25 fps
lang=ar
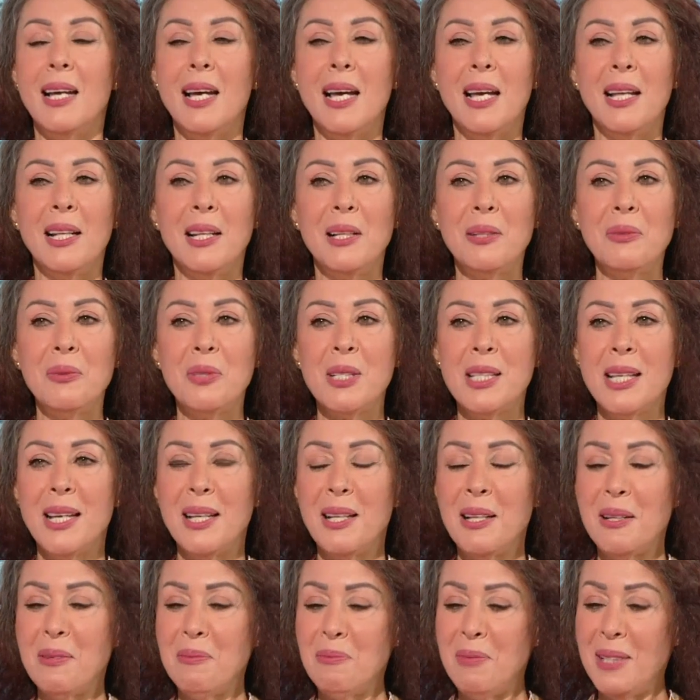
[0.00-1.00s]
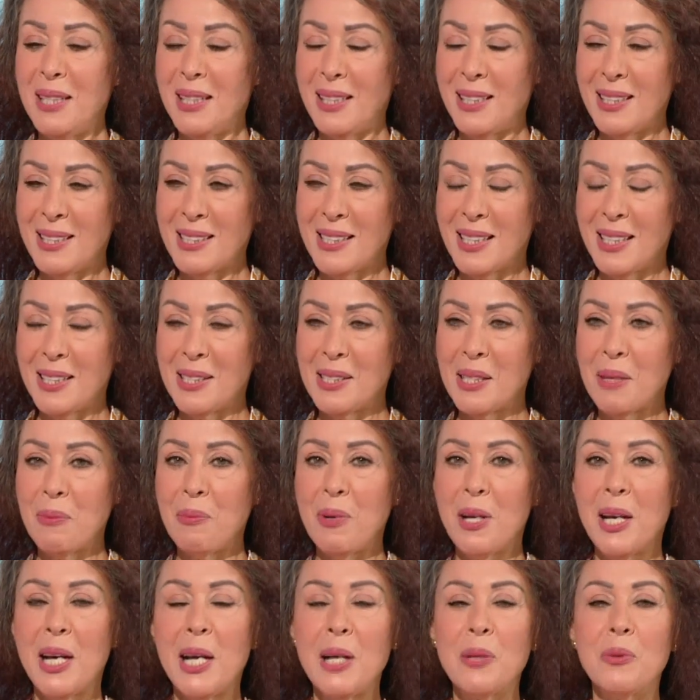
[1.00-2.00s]
اهلا وسهلا بك يسعد
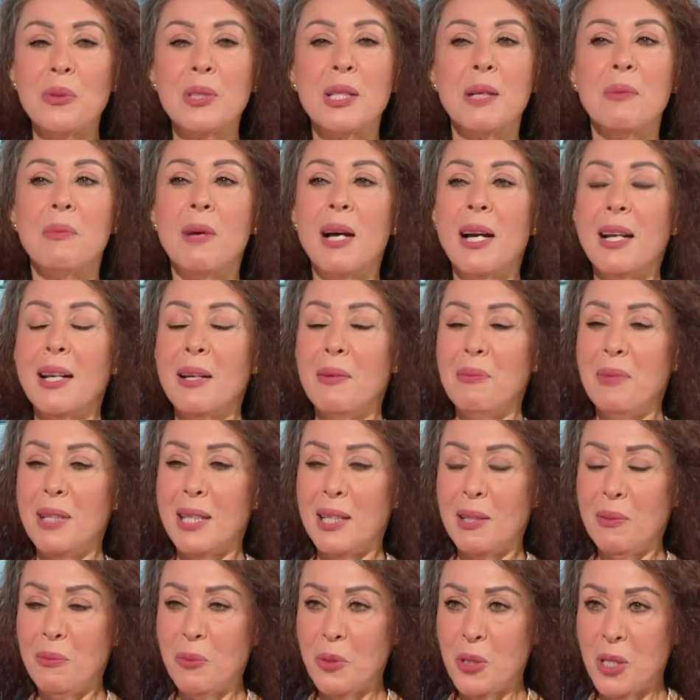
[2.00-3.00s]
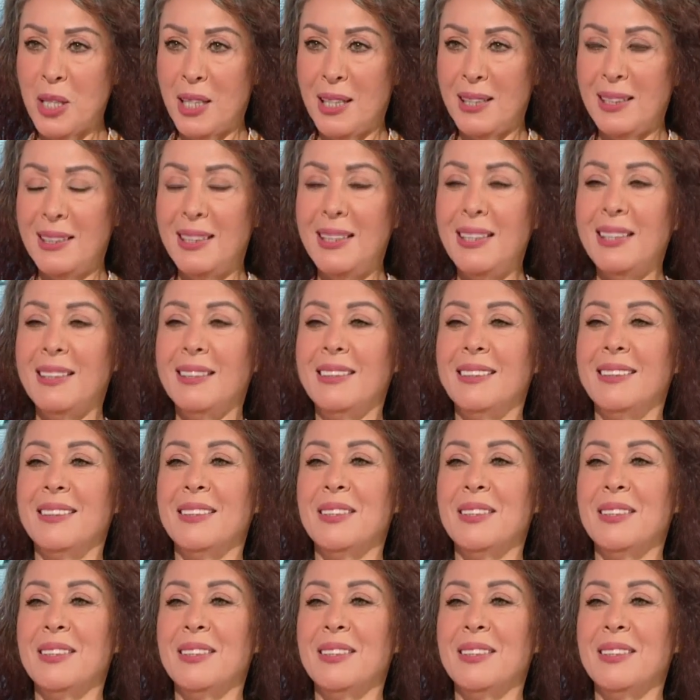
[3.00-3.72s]
صباحك وصباح جميع المشاهدين